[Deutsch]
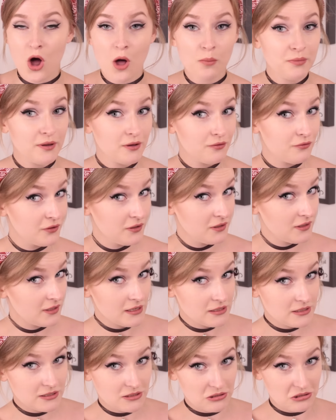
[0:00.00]
ob ihr
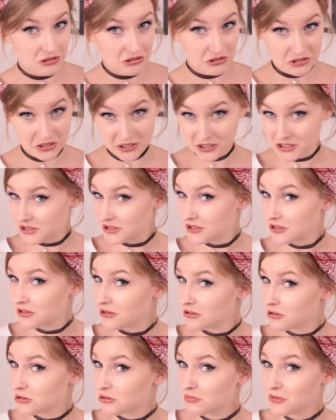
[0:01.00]
findet, äh, dass
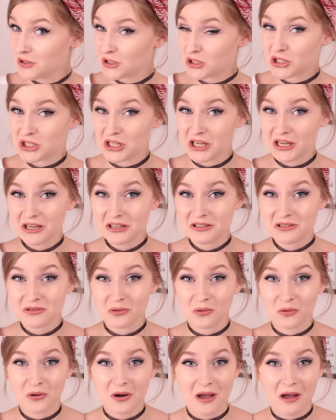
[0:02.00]
es mir steht
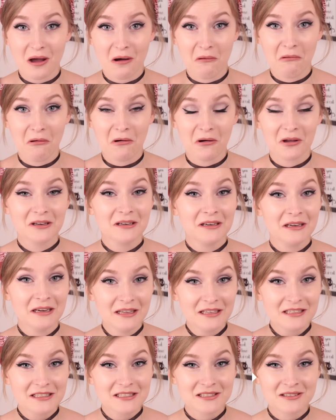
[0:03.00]
oder auch
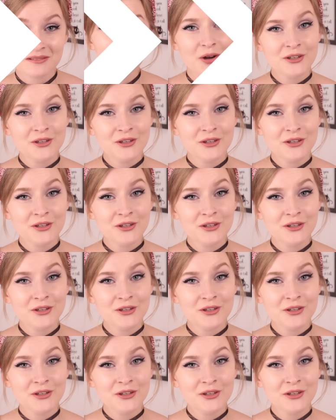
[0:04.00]
nicht.